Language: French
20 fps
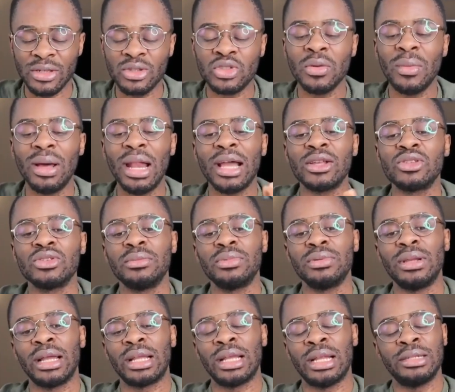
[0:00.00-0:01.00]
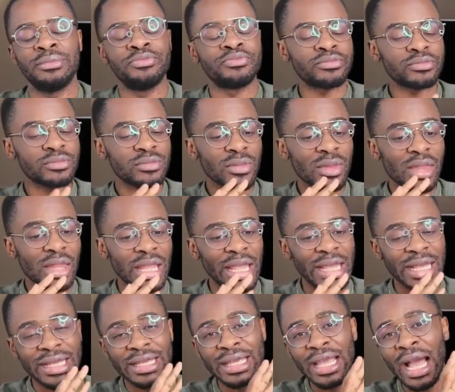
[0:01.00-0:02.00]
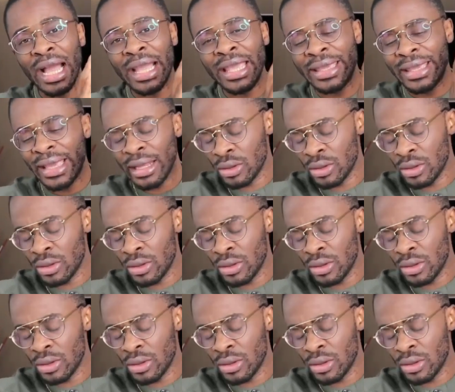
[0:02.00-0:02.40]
C'est justement la raison pour laquelle, il y a